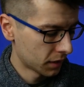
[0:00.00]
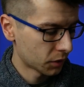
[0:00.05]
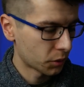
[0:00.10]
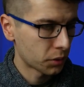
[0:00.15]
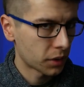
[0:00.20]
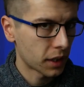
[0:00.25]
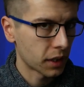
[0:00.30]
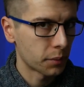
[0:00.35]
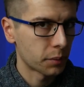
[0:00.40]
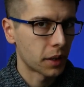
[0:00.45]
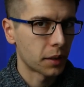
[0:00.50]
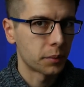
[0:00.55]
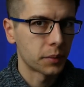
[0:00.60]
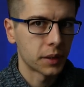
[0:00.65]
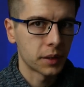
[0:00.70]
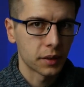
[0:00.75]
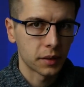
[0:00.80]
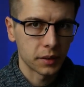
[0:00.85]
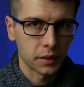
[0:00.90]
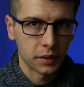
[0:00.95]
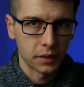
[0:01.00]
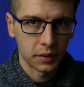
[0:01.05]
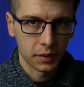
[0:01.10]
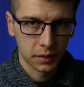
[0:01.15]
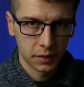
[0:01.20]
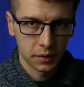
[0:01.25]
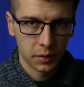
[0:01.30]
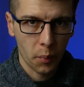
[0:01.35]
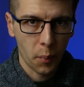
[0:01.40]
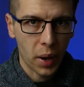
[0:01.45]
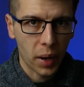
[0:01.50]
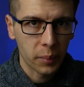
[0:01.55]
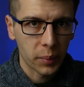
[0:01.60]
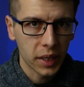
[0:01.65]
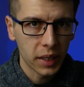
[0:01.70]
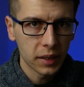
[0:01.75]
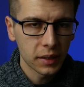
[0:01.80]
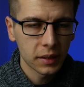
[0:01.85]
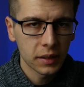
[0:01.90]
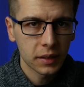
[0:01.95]
Tutaj mam. E,
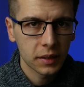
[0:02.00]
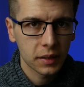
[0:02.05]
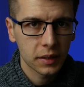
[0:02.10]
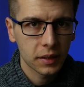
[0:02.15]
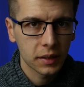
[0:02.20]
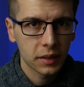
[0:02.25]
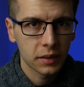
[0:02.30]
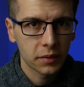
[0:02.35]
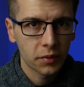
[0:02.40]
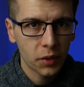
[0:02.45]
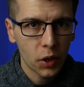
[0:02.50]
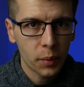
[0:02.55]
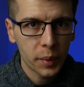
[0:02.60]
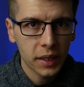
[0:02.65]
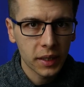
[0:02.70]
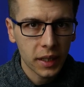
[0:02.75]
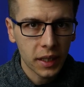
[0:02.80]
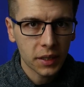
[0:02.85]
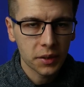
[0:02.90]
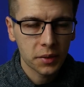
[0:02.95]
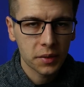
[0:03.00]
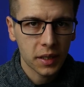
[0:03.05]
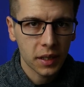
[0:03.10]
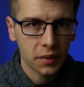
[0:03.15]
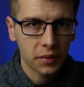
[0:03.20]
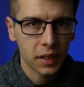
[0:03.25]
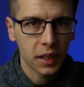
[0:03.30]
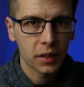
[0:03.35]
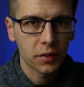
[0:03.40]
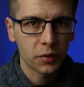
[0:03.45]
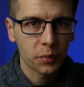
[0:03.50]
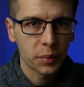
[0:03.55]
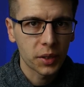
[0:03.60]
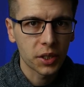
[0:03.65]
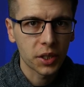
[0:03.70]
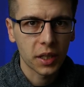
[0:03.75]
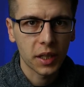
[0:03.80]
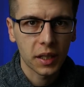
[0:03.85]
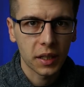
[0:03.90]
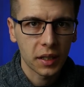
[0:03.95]
mapę. E, w komentarzu za chwilę
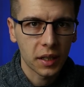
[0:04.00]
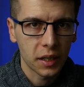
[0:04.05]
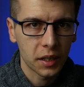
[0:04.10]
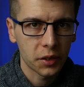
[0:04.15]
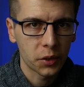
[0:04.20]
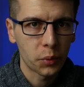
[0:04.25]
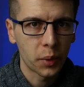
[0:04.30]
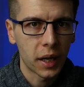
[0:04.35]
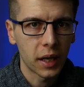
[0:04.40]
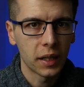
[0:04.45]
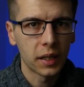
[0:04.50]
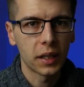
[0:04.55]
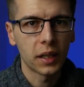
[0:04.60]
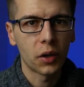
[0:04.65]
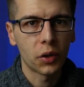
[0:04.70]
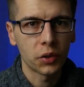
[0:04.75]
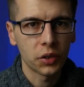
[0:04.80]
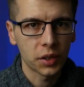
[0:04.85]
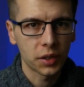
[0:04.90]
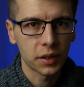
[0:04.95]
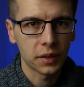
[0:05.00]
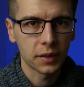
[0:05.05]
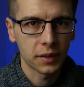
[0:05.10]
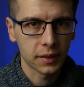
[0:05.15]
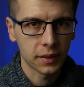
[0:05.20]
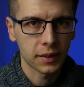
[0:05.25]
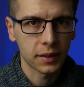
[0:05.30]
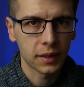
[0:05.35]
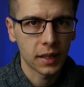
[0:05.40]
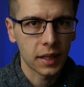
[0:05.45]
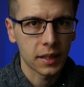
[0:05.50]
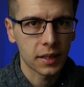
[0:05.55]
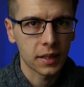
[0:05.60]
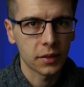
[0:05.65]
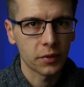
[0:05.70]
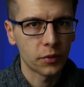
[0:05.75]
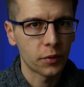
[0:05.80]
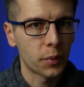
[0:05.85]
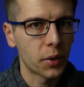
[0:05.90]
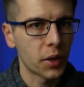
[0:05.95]
wpiszę aktualny odczyt ze
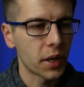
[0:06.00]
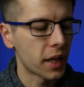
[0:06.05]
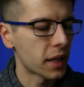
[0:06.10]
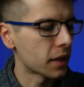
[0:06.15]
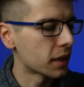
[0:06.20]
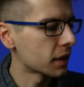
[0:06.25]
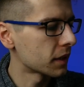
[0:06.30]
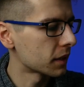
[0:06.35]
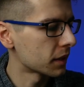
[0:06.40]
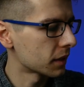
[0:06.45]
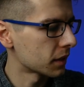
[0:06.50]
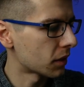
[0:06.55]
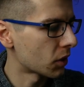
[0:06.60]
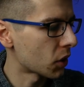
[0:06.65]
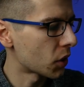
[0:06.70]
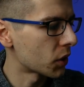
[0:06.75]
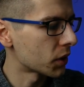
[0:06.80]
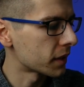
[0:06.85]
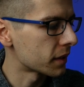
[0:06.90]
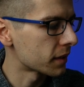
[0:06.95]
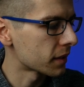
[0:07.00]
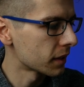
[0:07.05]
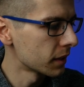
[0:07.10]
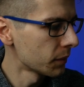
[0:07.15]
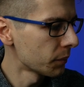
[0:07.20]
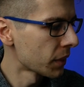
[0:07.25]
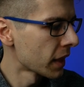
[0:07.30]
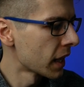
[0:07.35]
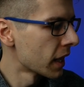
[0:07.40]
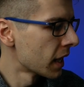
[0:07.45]
stacji w mojej e, okolicy.